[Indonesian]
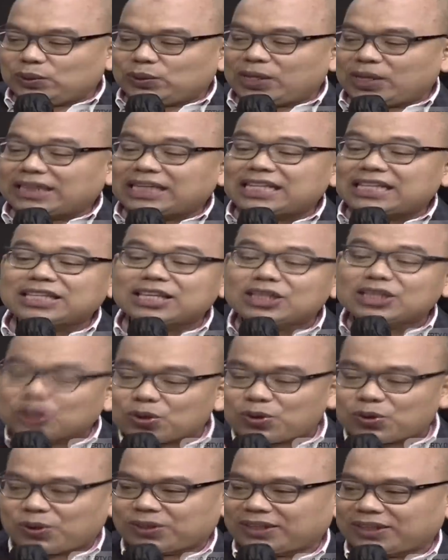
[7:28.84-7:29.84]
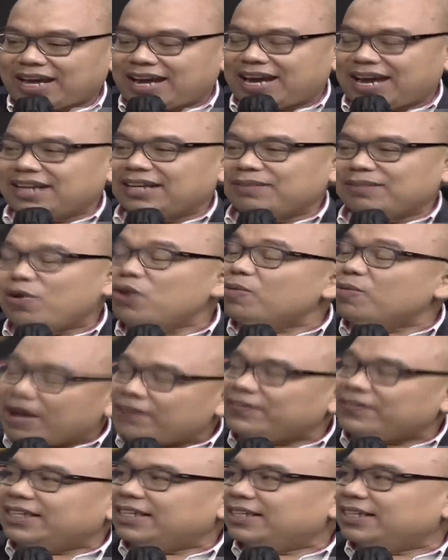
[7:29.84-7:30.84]
sudah tersentuh tangan, mohon
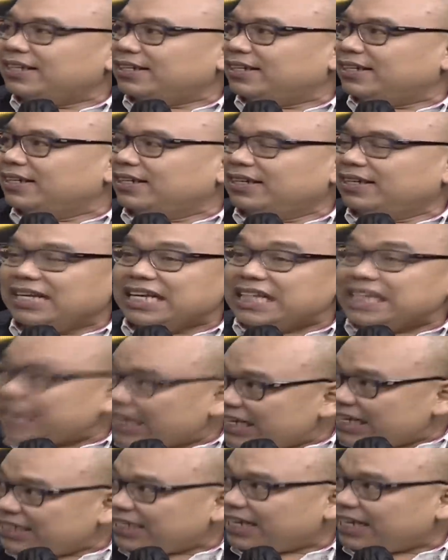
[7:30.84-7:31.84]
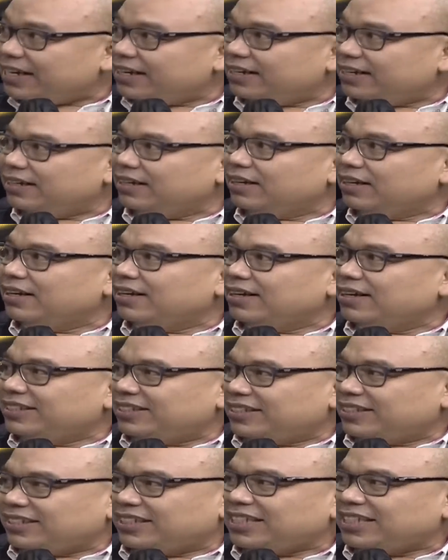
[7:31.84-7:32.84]
maaf nih, intelijen,
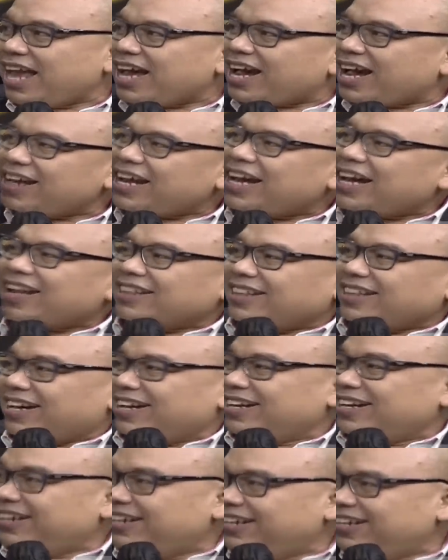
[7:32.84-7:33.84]
silahkan angkat tangan.